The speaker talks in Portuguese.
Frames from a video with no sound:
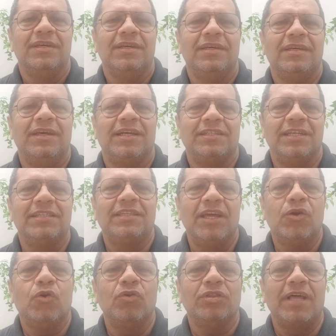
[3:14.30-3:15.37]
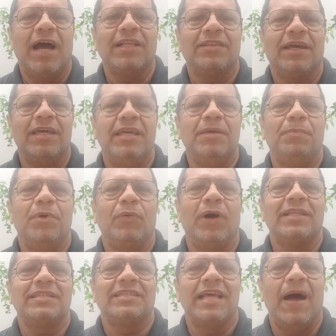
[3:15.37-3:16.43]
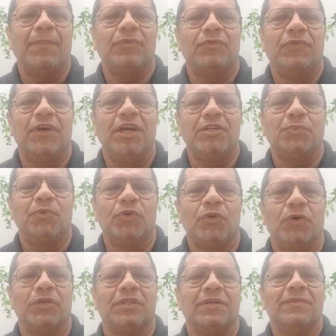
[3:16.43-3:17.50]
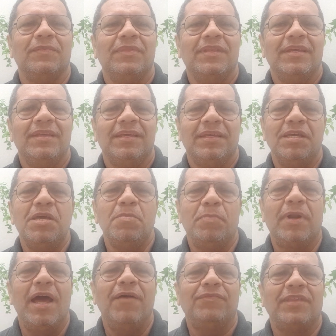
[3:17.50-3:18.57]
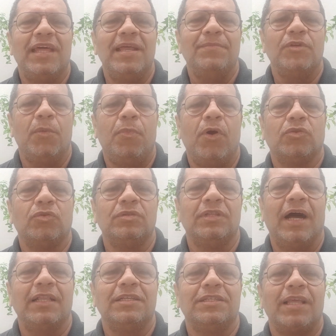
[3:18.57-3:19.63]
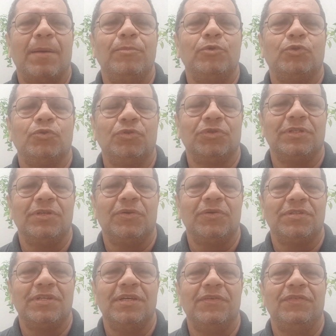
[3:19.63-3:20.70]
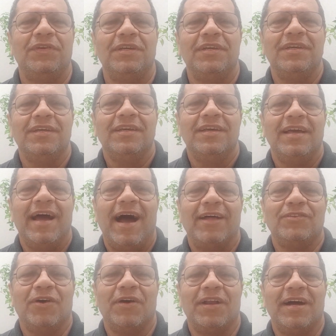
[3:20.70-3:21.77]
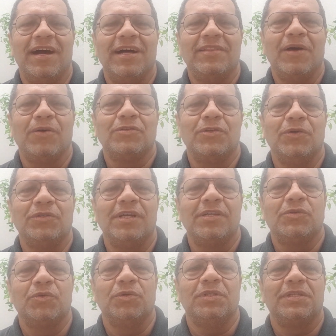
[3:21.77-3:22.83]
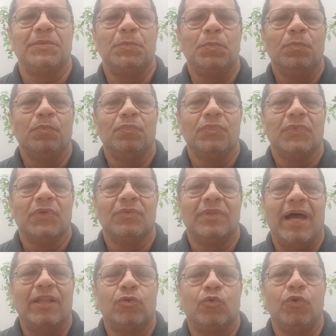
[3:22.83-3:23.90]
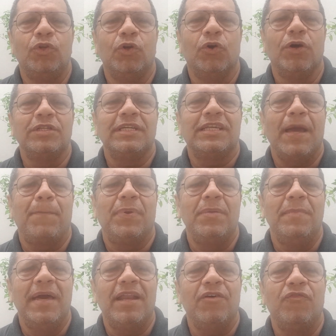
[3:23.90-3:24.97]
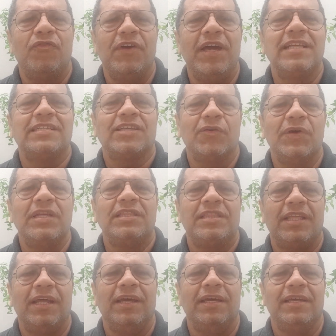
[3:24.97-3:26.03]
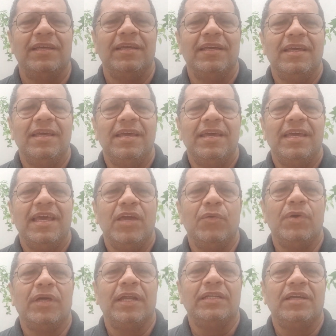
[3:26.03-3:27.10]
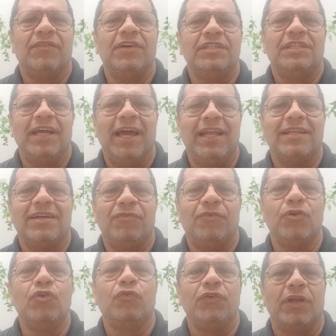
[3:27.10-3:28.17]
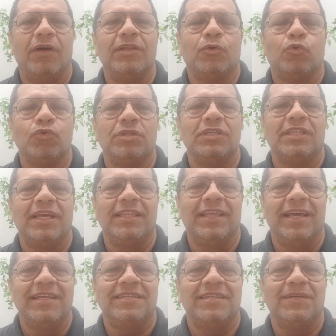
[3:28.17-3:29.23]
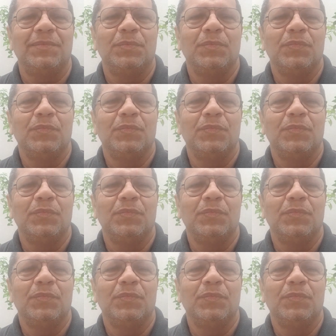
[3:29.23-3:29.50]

e a gente tem contato aí pelo WhatsApp, vez por outra. E em breve teremos a oportunidade de estarmos juntos, inclusive, adorando ao Senhor Jesus. Um dado curioso é que a primeira vez que eu entrei em uma igreja evangélica foi no final do curso de intendência,